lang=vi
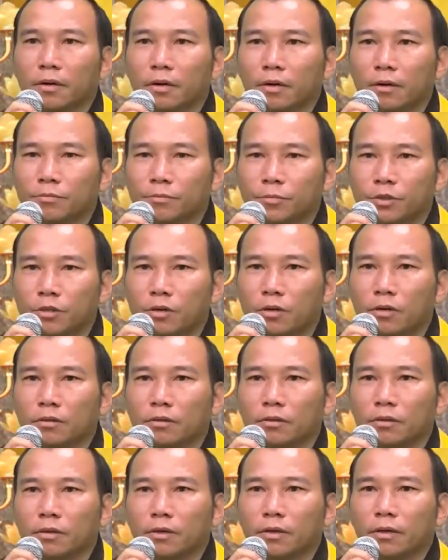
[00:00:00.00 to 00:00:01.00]
âm
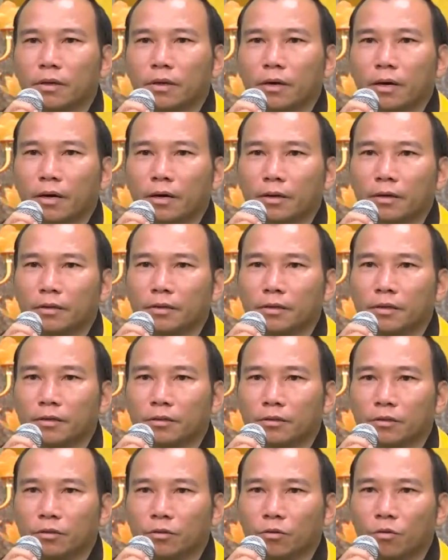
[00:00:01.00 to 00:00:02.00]
dương hay
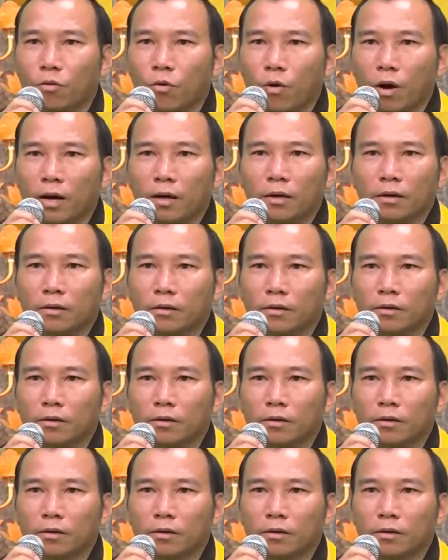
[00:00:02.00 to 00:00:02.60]
điện tử quang